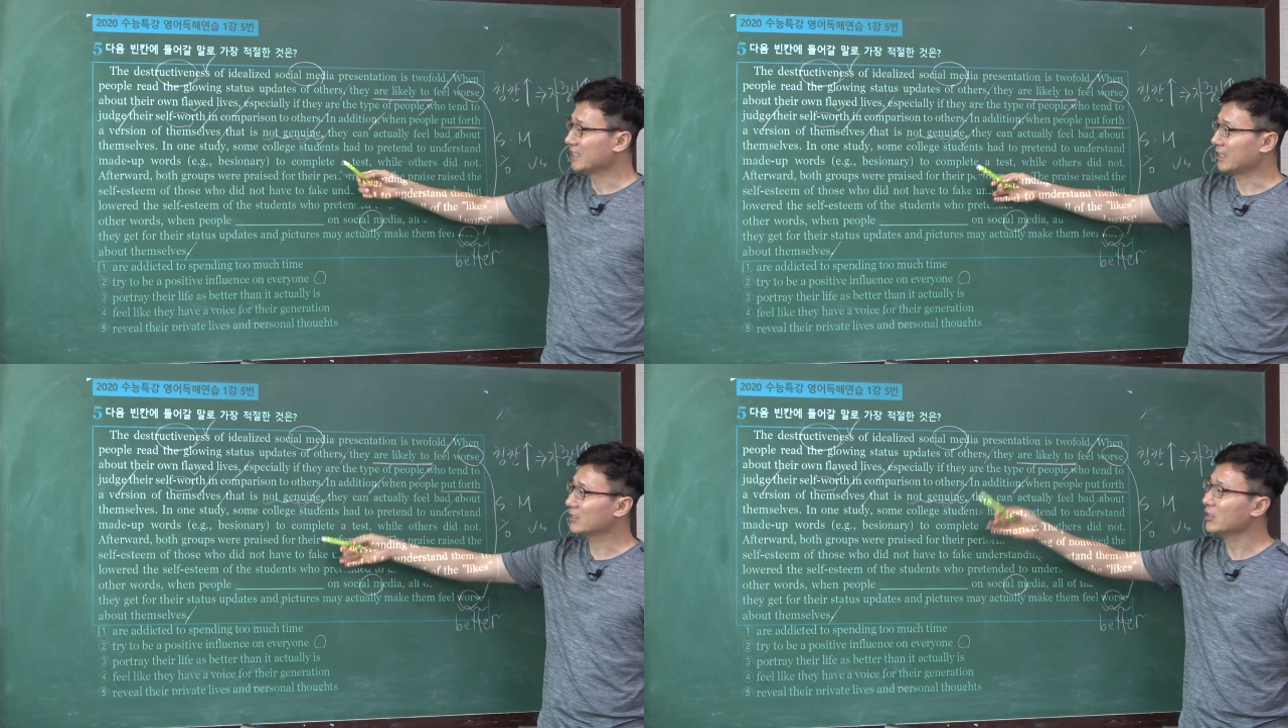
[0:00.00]
자
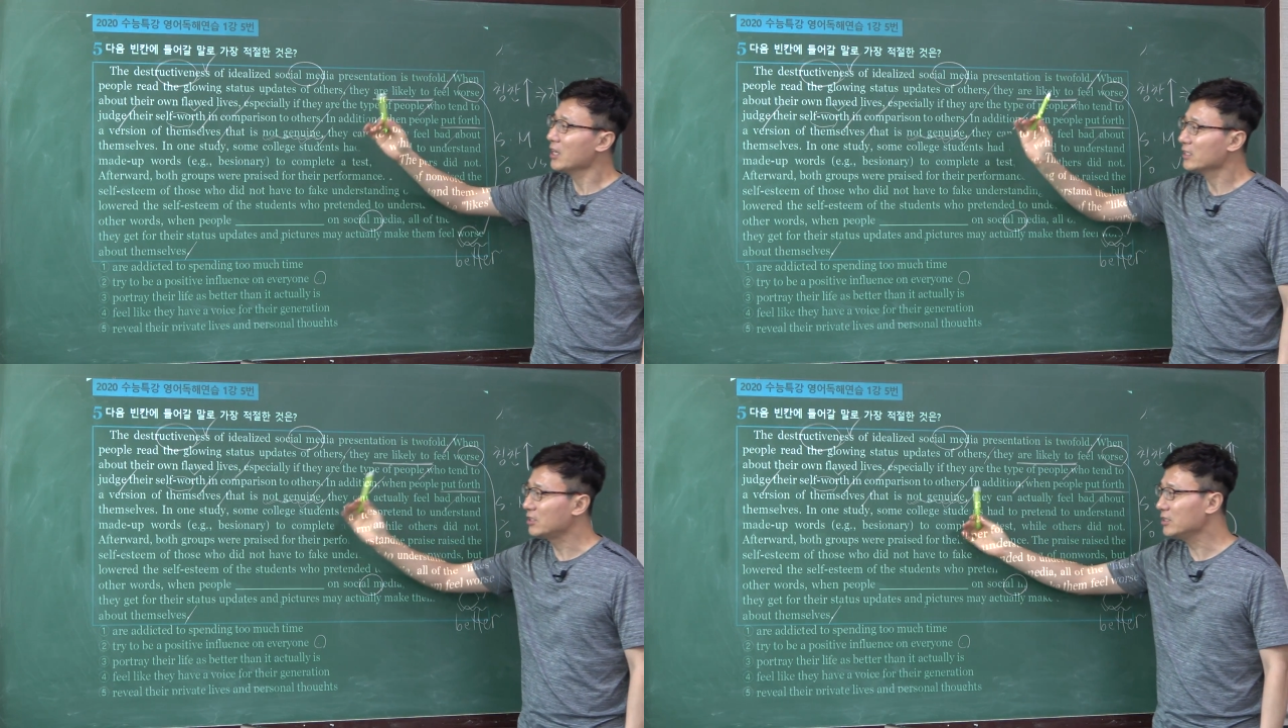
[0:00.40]
그래서
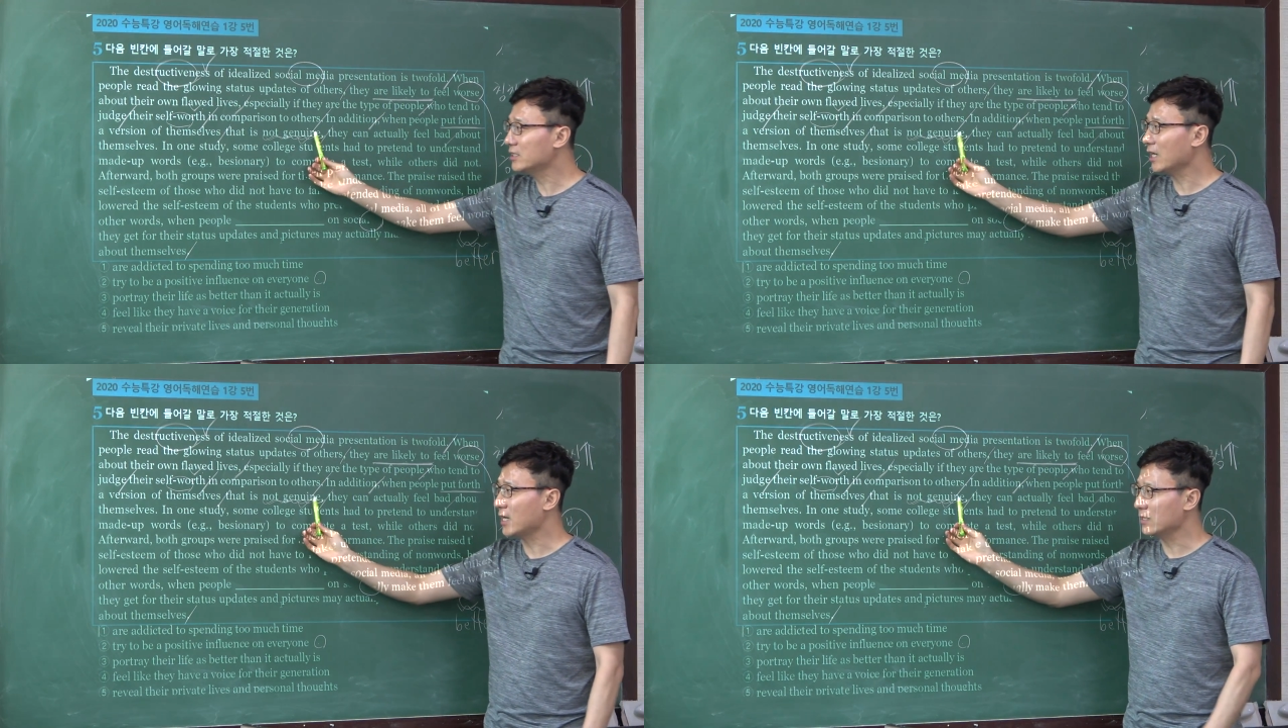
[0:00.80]

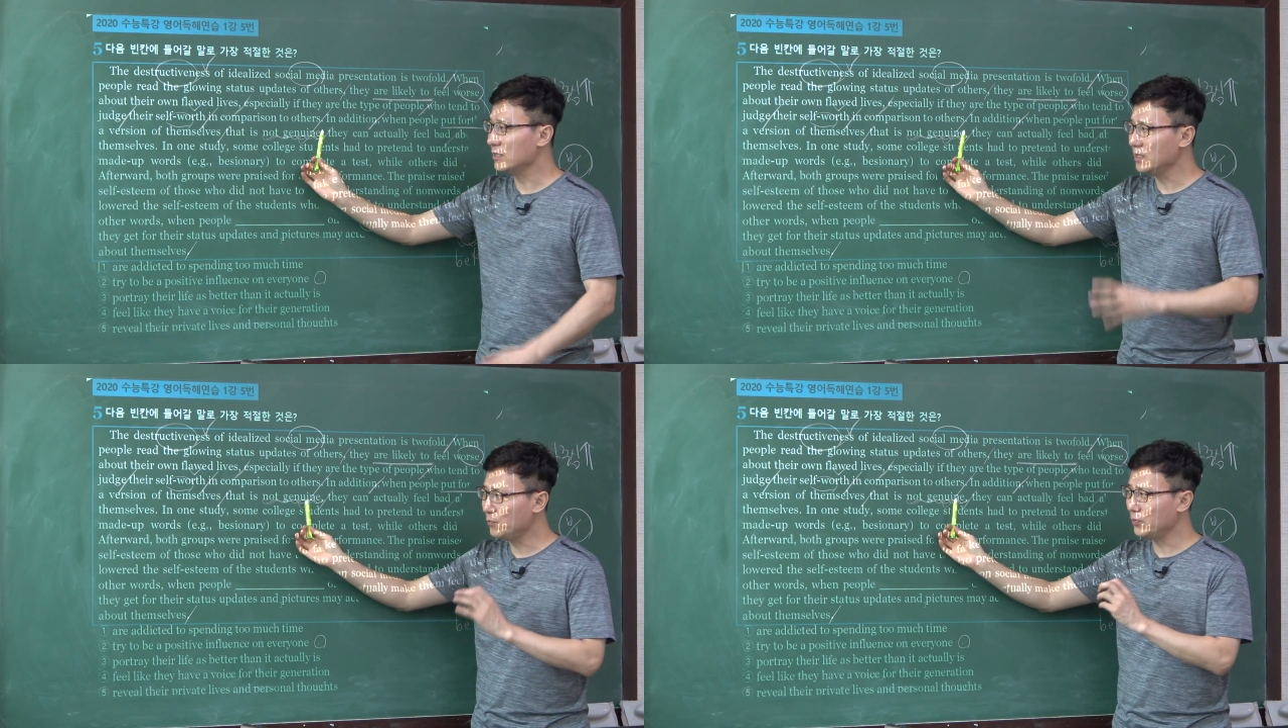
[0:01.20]
진짜가 아닌
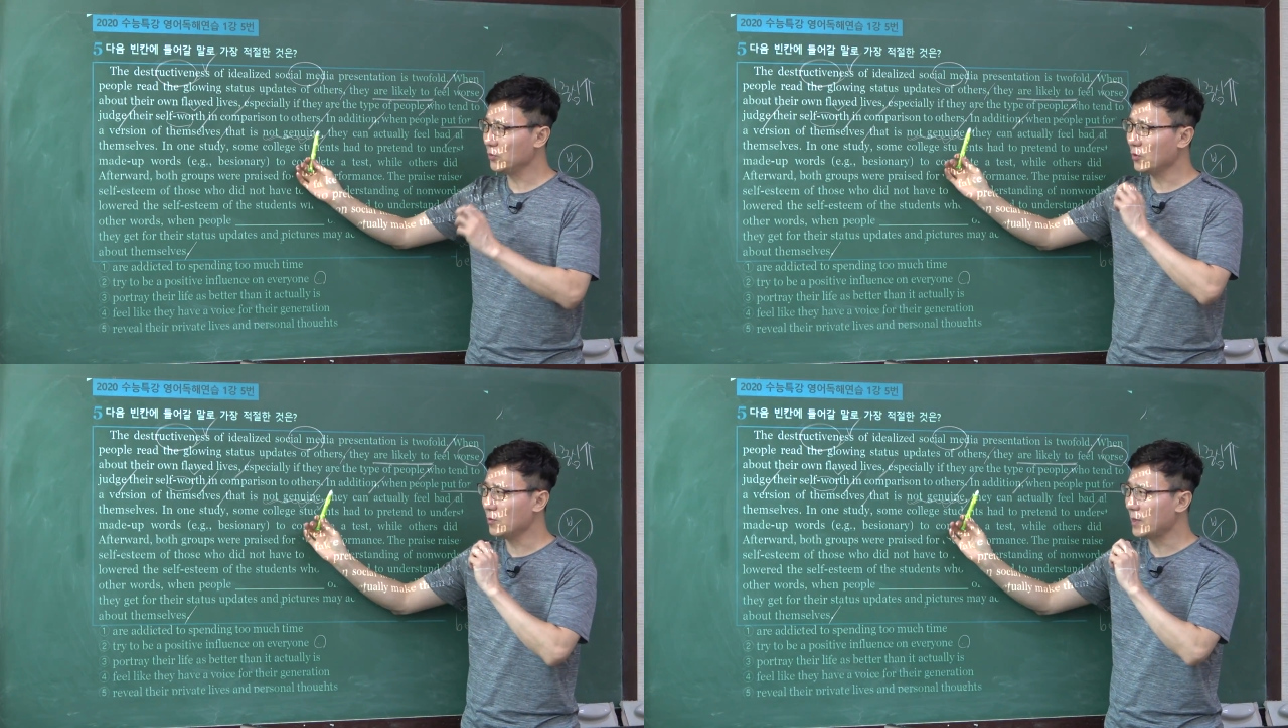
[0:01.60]

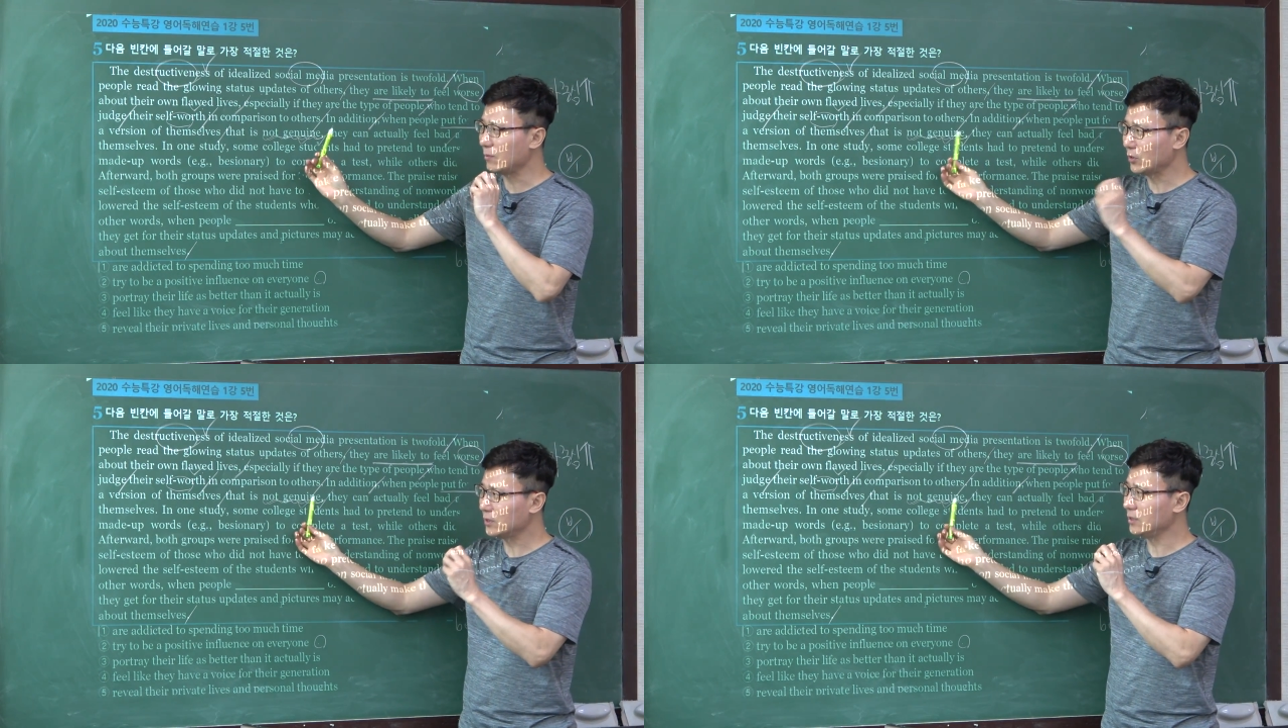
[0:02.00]
이쁘고 막
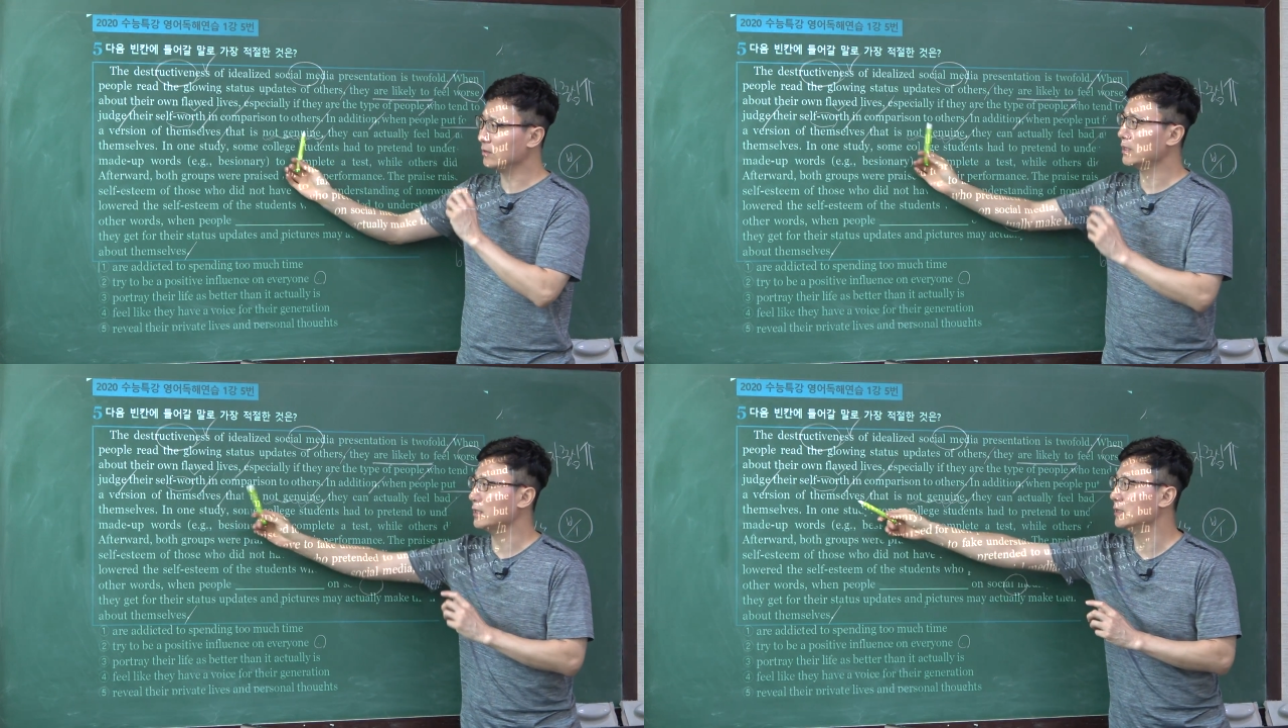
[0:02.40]
멋지 이런
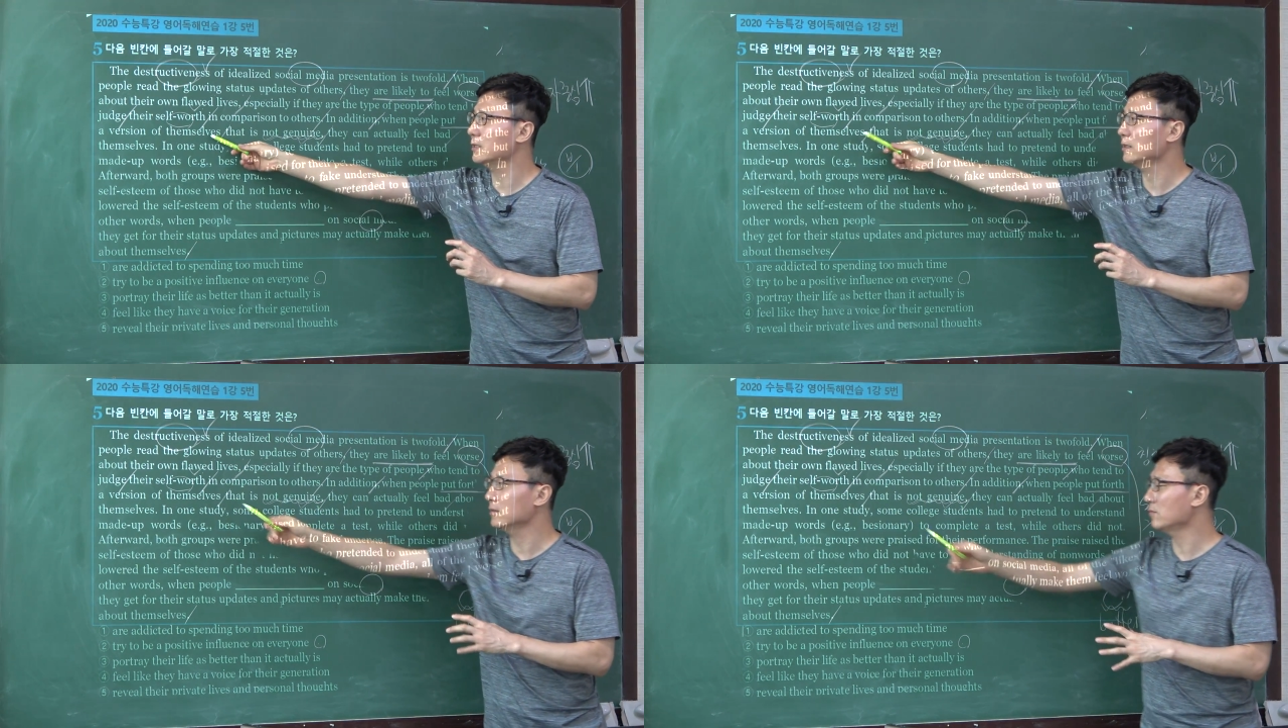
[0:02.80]
사진을